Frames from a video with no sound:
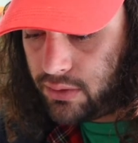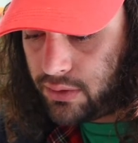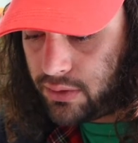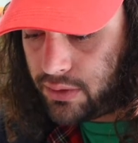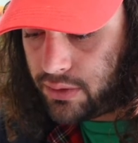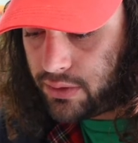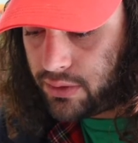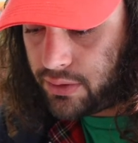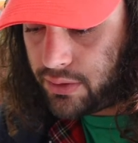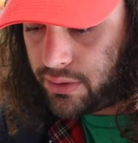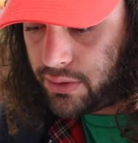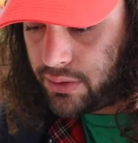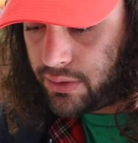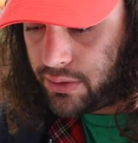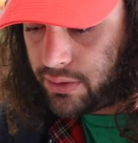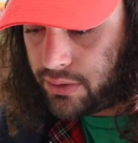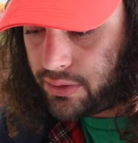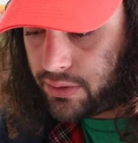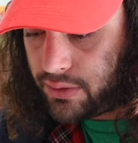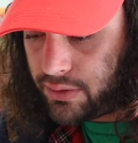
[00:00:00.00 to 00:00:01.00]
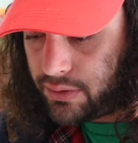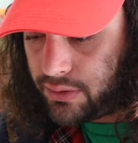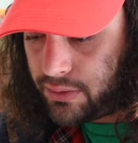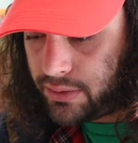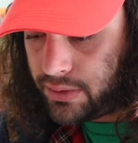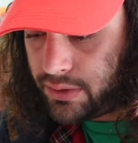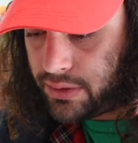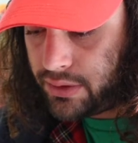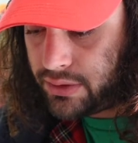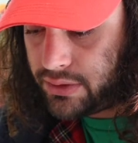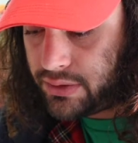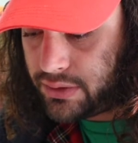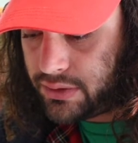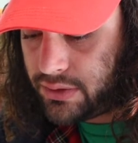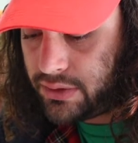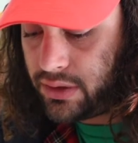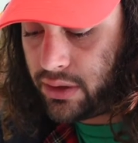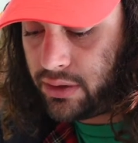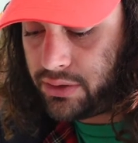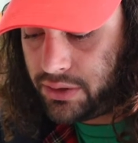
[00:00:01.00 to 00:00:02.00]
Euh, il
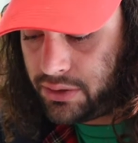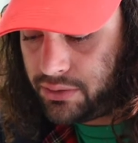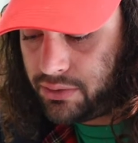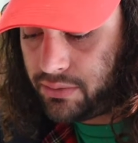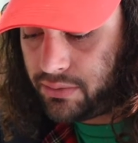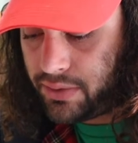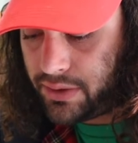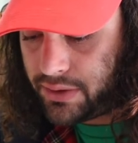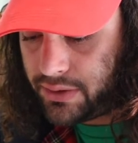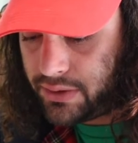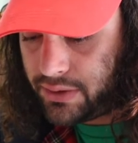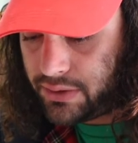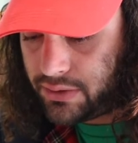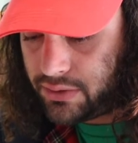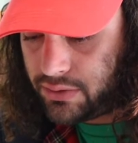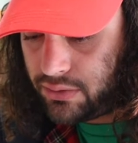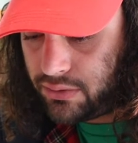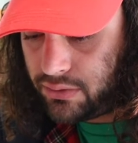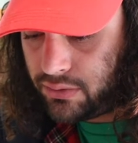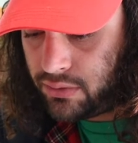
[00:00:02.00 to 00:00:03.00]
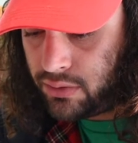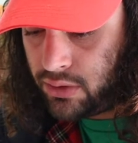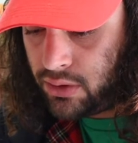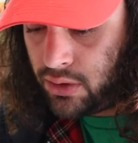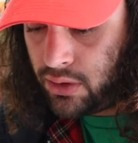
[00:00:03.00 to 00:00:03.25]
s'agit d'une prédiction.